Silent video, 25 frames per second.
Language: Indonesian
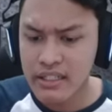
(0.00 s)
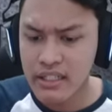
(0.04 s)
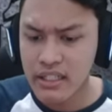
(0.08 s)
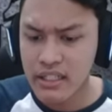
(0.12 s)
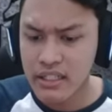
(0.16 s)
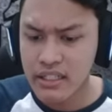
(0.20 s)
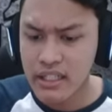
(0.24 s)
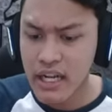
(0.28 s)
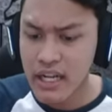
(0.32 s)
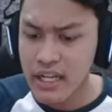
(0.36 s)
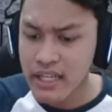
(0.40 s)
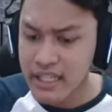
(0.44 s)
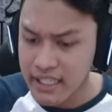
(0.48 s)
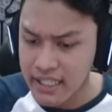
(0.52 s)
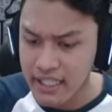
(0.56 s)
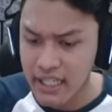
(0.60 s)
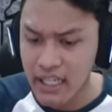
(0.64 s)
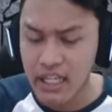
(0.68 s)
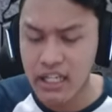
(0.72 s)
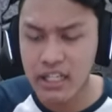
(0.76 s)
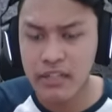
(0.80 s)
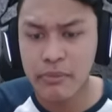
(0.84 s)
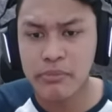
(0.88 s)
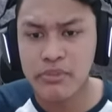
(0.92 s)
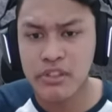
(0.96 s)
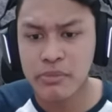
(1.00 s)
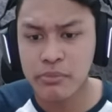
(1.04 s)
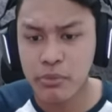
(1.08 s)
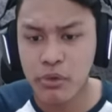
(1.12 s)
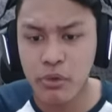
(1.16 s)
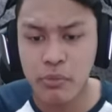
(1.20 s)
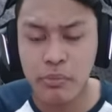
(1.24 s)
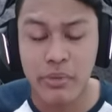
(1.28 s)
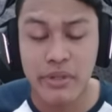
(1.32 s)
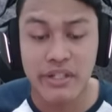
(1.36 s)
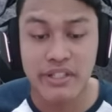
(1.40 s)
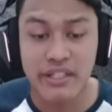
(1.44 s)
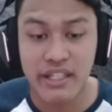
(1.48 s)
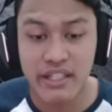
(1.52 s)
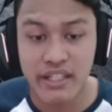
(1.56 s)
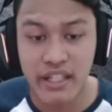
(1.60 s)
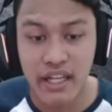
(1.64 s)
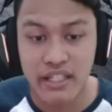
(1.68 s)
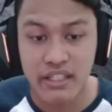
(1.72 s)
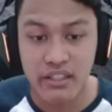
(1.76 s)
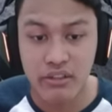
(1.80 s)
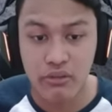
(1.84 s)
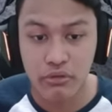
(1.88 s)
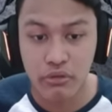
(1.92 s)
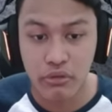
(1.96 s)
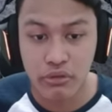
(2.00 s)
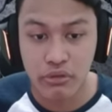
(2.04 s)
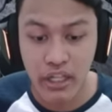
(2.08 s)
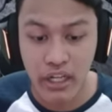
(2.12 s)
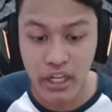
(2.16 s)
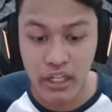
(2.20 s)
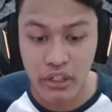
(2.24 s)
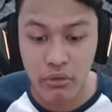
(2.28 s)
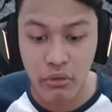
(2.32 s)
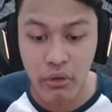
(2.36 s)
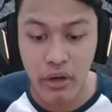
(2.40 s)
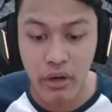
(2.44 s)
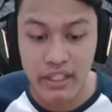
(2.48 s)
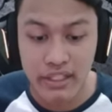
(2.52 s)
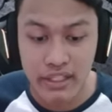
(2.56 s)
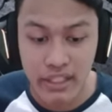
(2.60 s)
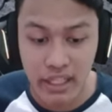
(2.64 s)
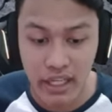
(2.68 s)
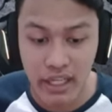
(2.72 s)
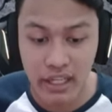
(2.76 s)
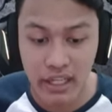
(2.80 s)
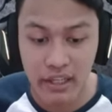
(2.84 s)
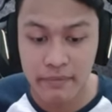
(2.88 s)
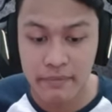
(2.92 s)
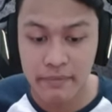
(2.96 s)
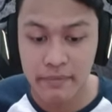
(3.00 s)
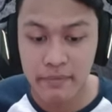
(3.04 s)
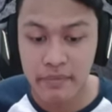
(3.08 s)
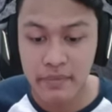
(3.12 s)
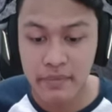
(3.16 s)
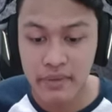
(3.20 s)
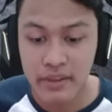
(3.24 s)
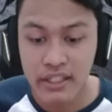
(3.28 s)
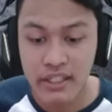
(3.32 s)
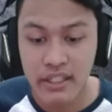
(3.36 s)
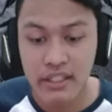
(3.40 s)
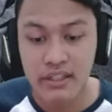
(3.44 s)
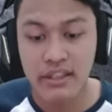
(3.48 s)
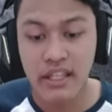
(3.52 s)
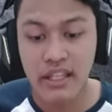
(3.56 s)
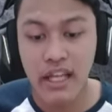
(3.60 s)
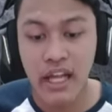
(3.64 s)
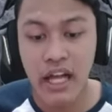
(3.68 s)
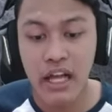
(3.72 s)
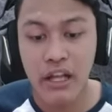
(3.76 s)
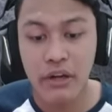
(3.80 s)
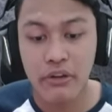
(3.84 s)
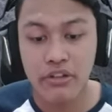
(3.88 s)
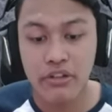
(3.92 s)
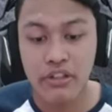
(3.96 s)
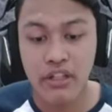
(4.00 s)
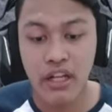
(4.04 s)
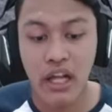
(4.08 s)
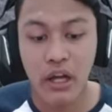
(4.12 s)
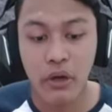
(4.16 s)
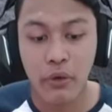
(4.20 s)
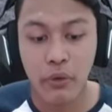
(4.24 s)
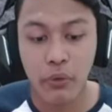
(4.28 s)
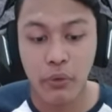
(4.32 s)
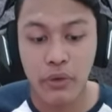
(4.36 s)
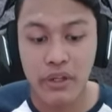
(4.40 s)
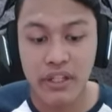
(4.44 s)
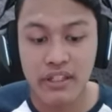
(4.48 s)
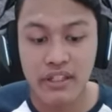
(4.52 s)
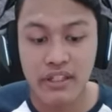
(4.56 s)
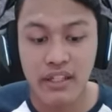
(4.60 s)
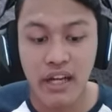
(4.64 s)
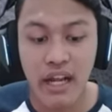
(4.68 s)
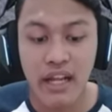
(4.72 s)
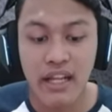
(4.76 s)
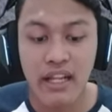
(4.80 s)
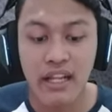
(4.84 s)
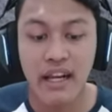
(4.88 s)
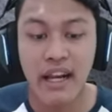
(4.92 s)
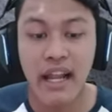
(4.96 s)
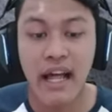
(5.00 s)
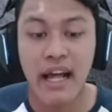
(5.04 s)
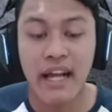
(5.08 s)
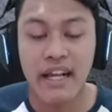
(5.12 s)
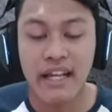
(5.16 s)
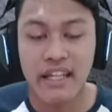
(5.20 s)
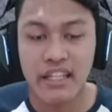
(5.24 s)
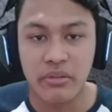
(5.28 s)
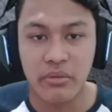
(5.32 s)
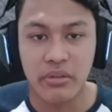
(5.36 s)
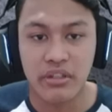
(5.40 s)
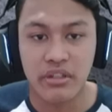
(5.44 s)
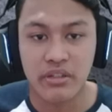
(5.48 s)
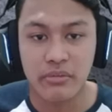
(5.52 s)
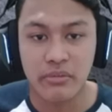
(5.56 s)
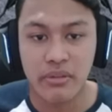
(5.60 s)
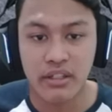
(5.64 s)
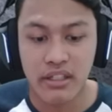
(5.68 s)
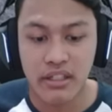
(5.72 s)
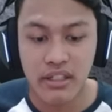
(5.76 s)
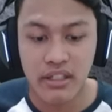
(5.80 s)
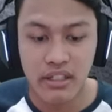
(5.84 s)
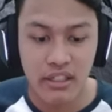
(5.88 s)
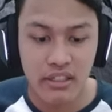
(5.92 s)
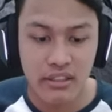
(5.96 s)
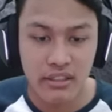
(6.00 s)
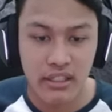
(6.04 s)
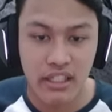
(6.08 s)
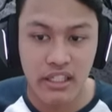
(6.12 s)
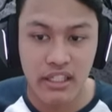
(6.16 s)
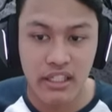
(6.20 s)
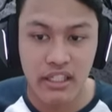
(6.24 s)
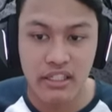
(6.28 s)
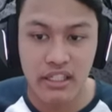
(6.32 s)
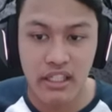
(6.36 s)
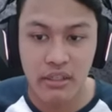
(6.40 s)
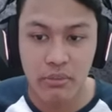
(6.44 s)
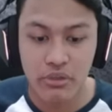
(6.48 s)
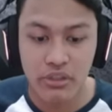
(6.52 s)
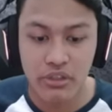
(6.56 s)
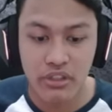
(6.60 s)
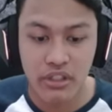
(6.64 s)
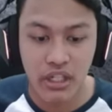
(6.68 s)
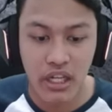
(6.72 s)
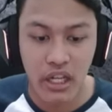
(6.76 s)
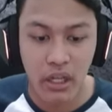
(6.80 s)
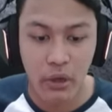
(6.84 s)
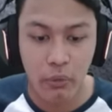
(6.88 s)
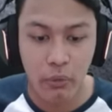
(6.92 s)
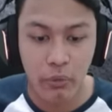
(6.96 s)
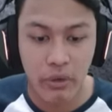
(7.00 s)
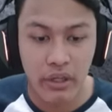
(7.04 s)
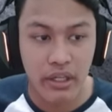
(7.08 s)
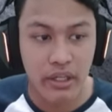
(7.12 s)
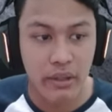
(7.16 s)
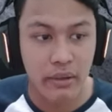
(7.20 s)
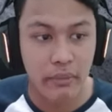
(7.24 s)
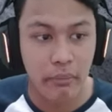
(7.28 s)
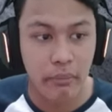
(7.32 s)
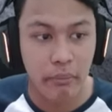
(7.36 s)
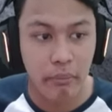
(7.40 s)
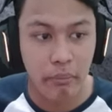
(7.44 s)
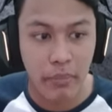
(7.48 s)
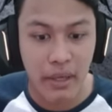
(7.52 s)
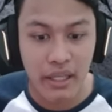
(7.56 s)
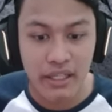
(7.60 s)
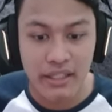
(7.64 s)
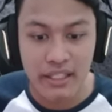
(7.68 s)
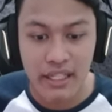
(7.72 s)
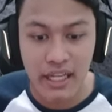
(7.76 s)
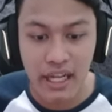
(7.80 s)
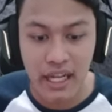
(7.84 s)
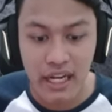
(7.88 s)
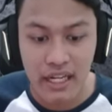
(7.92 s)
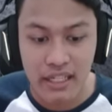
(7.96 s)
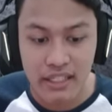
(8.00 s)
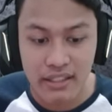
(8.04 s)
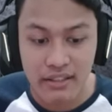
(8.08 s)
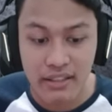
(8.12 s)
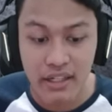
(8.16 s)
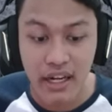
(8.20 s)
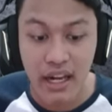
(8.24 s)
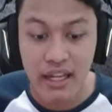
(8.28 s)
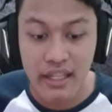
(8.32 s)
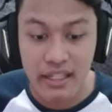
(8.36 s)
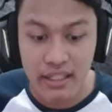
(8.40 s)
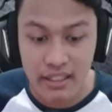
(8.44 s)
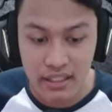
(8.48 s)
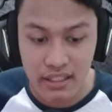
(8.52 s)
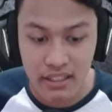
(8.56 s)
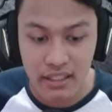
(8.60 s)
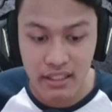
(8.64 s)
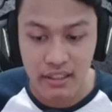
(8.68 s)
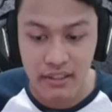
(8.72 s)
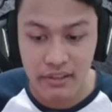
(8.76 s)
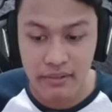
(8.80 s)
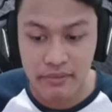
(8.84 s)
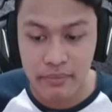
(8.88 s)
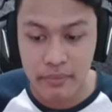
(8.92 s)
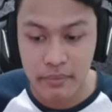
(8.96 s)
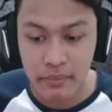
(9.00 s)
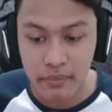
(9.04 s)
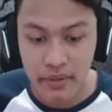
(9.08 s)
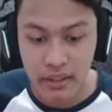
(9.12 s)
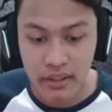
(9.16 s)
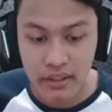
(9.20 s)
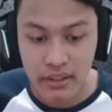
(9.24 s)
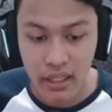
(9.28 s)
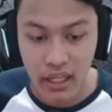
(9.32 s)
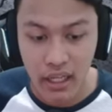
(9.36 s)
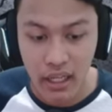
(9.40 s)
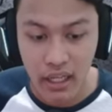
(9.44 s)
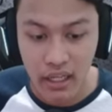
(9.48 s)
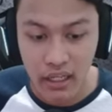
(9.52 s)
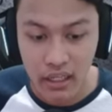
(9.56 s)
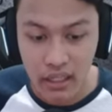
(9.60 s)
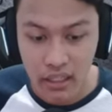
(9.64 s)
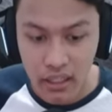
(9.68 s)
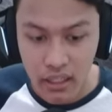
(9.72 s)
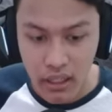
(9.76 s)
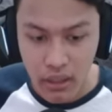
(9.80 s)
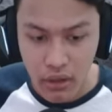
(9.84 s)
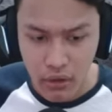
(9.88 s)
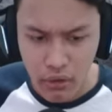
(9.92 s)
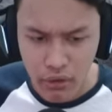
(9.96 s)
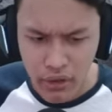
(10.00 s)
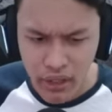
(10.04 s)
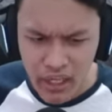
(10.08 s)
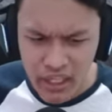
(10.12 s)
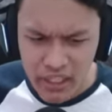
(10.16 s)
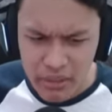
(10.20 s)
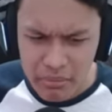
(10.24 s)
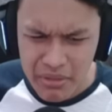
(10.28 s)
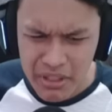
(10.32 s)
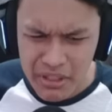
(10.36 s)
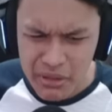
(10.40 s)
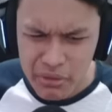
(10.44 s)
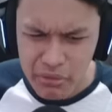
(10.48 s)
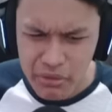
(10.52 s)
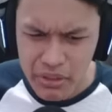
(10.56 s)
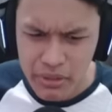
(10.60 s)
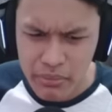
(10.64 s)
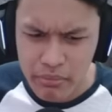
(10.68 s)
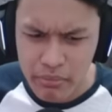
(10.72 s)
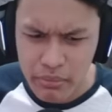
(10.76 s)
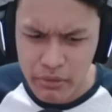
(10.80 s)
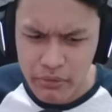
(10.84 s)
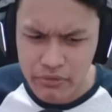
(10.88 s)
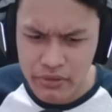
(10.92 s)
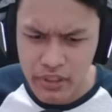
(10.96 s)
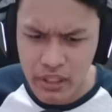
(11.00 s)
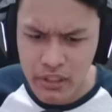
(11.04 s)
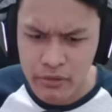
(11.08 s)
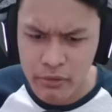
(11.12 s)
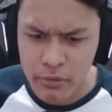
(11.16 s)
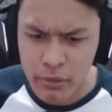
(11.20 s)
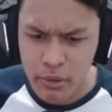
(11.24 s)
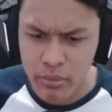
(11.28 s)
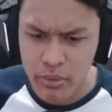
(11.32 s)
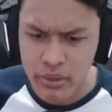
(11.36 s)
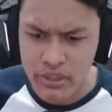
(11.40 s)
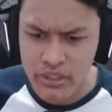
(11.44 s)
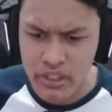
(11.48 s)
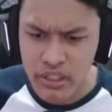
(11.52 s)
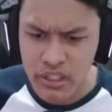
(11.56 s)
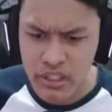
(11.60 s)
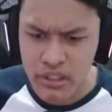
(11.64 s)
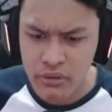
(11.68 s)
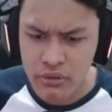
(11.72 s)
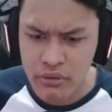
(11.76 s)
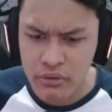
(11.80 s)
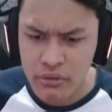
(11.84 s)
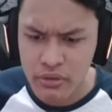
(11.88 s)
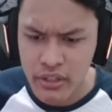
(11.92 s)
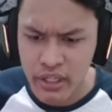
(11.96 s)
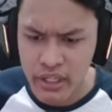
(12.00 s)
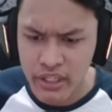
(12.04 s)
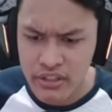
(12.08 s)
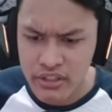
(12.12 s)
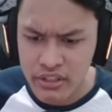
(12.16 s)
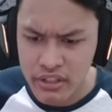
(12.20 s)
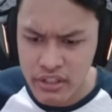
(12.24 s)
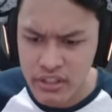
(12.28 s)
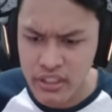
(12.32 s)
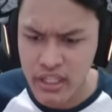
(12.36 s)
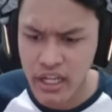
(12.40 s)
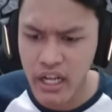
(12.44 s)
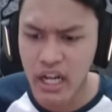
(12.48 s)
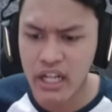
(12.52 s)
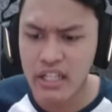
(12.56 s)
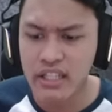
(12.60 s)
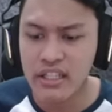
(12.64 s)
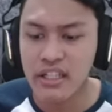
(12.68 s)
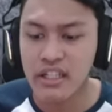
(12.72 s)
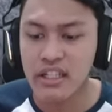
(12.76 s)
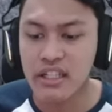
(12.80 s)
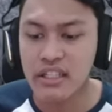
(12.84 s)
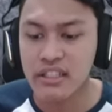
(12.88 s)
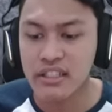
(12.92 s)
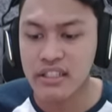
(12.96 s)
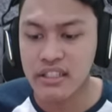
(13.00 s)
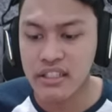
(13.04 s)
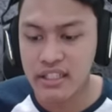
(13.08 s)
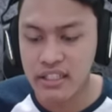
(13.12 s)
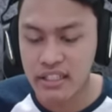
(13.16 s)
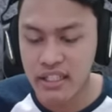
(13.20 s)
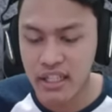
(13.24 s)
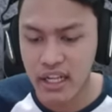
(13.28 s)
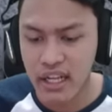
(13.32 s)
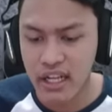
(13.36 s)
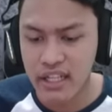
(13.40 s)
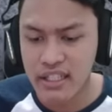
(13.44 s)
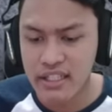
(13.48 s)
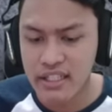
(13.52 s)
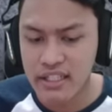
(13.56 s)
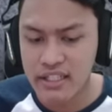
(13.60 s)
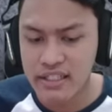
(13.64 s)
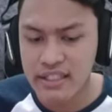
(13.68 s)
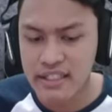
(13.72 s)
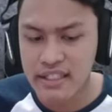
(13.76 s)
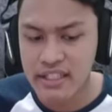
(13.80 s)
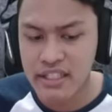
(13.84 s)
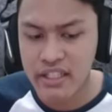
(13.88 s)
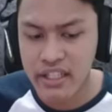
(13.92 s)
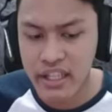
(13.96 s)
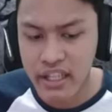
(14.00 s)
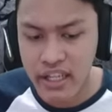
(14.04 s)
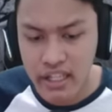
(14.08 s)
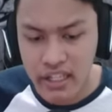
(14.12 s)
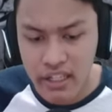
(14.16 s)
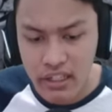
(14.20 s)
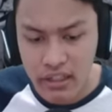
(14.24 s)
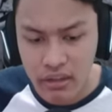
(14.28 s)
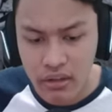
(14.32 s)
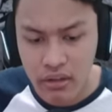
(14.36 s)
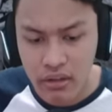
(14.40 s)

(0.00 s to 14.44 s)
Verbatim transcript: dan heal 10% guys. Untuk yang keduanya kita harus ngelakuin trial lagi teman-teman. Jadi kita mesti ngelakuin 4 kali trial. Nah, kalau yang kelima itu improve transformation duration and energy, gain